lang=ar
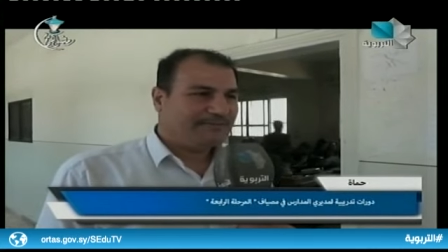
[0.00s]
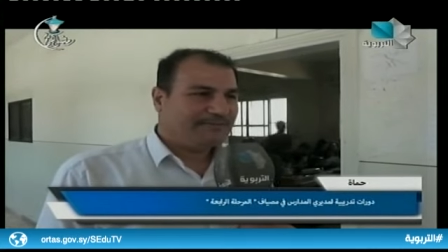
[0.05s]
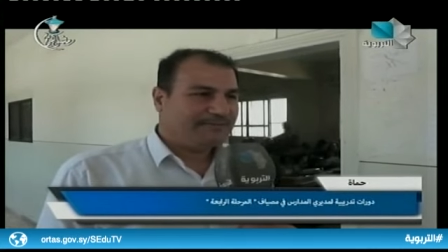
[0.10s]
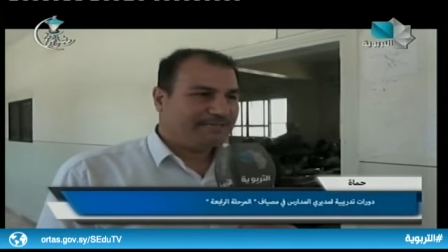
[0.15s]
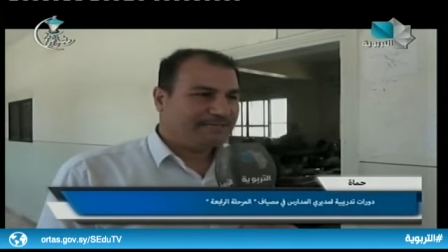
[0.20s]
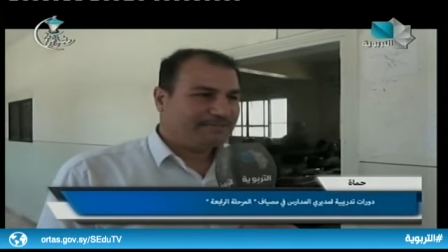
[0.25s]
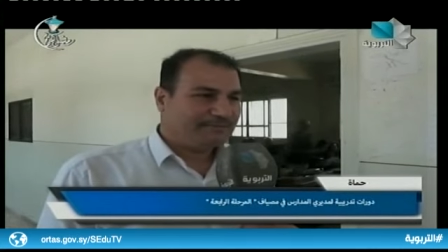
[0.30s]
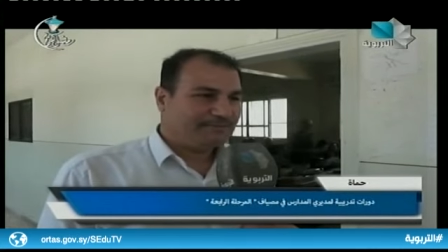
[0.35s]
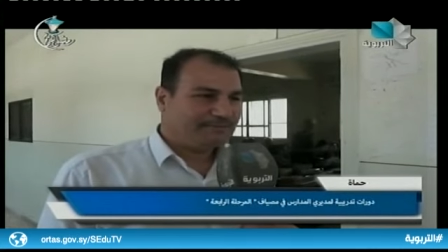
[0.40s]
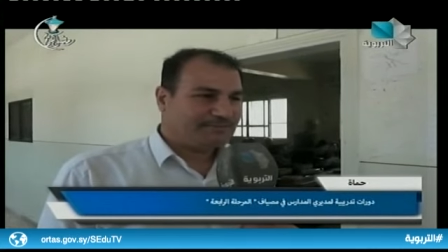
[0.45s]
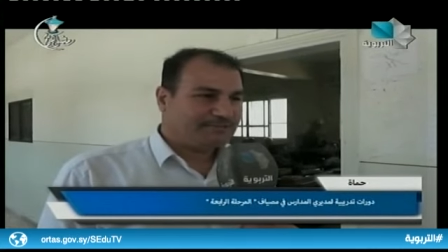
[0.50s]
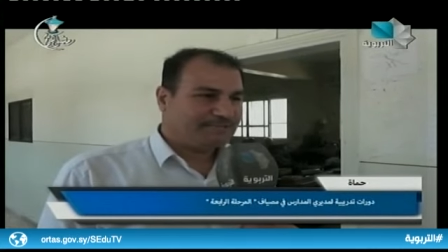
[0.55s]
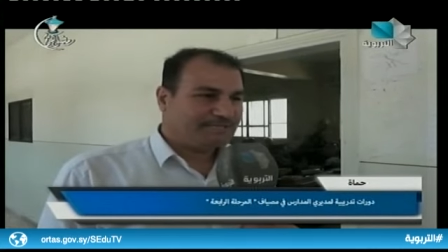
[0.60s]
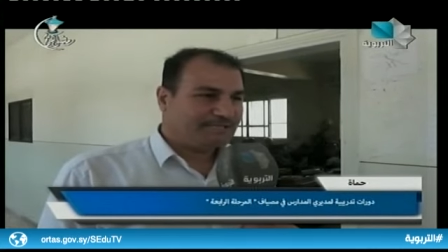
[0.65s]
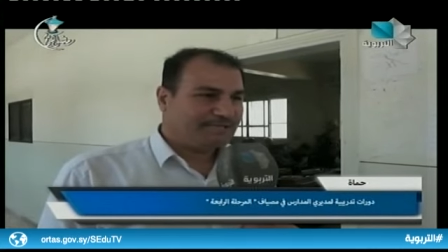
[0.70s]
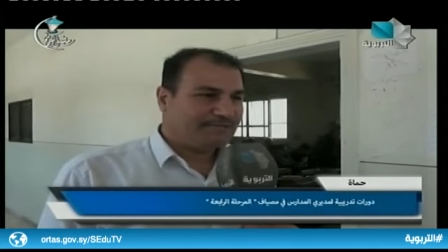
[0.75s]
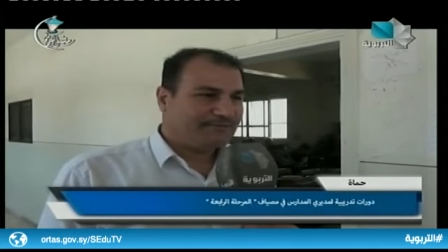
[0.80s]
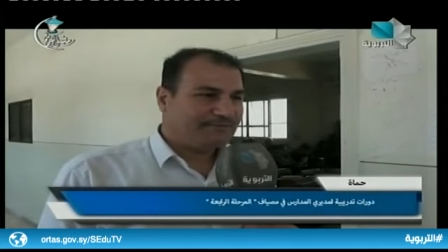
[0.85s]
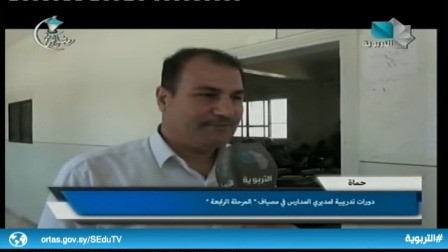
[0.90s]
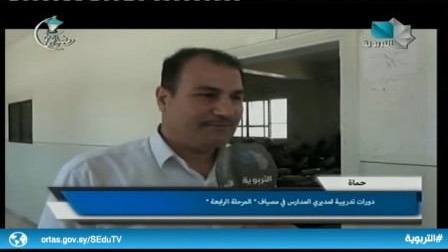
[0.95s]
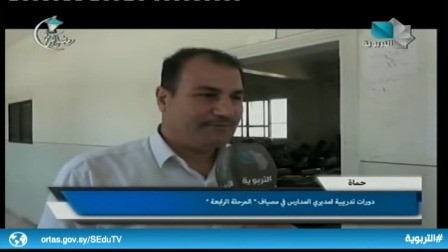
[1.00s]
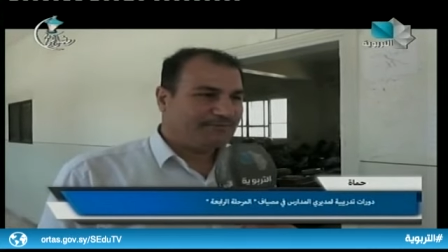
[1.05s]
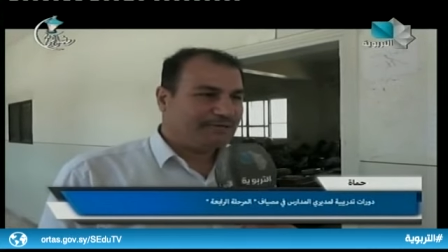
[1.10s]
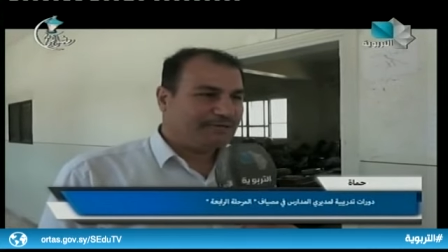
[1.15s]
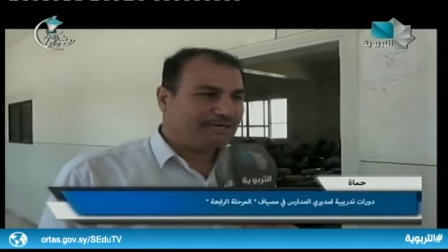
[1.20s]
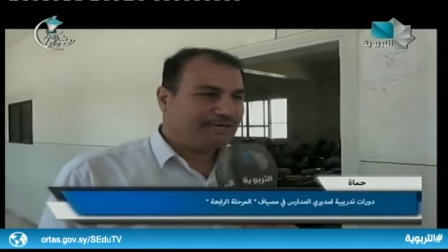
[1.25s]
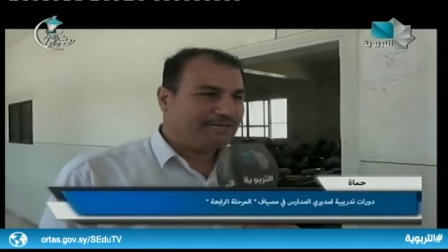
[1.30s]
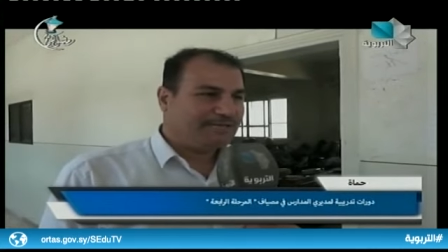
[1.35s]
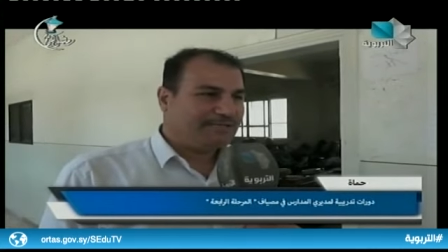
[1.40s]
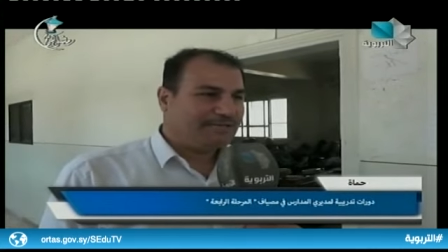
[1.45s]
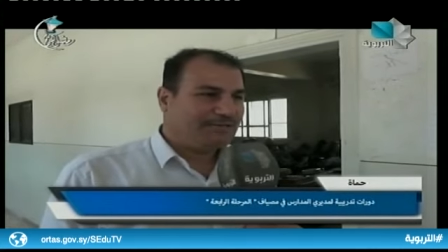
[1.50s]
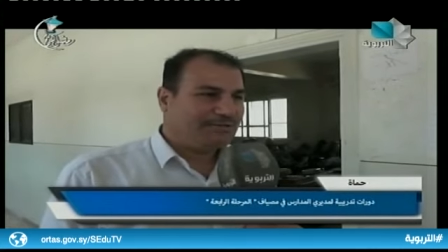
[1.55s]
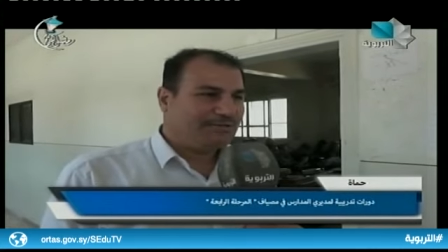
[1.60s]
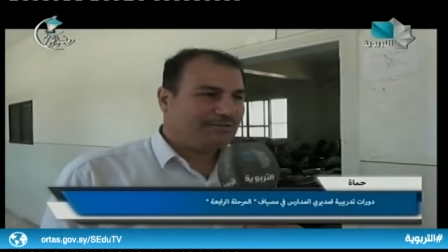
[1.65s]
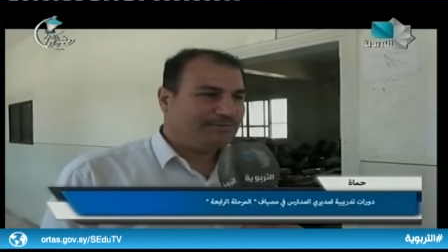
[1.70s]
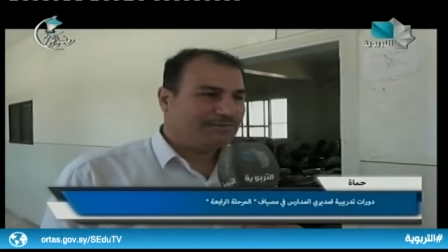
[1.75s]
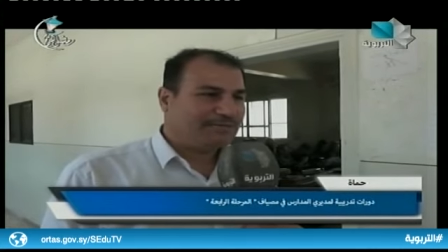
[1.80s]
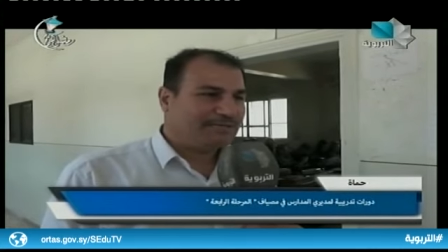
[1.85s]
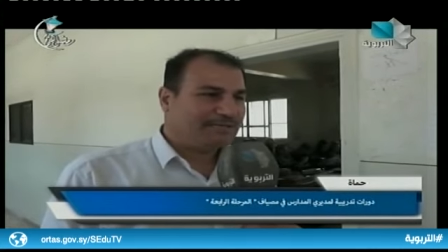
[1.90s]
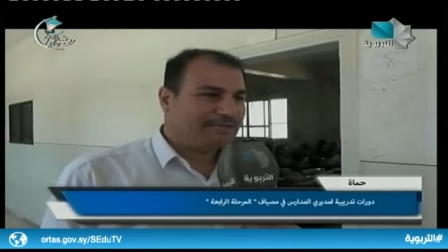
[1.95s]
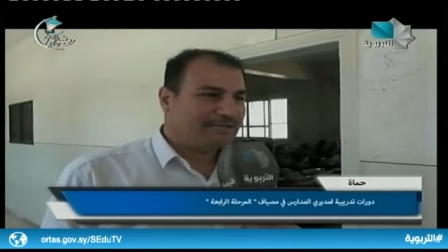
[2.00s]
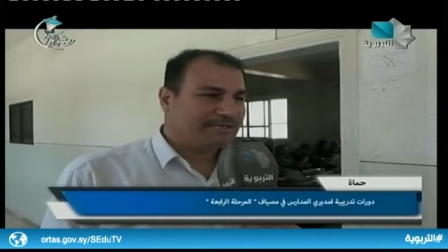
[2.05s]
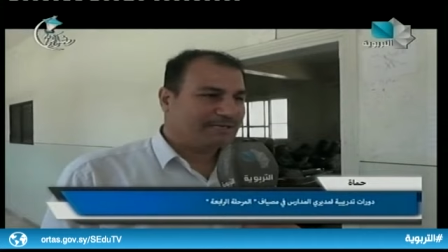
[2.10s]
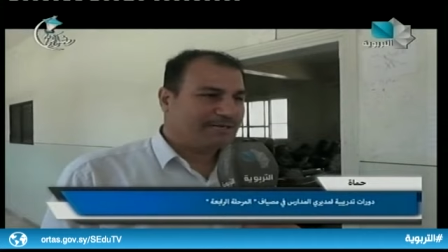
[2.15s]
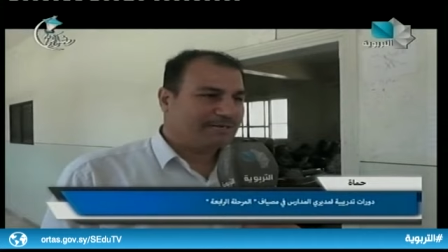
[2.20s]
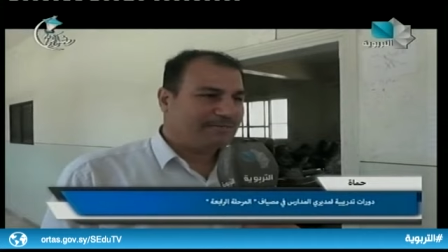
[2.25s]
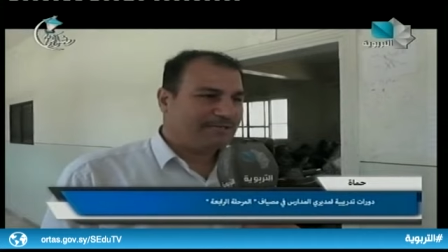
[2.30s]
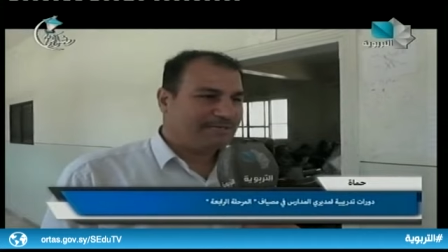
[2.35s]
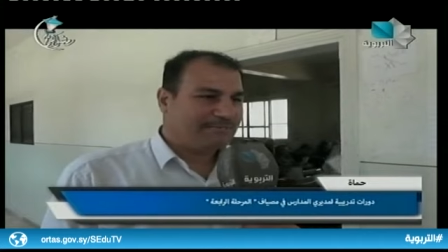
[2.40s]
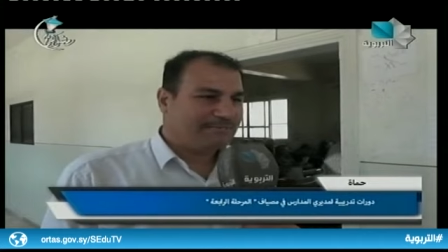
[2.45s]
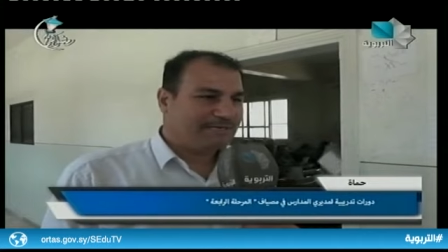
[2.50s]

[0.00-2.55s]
في مصياف واليوم الرابع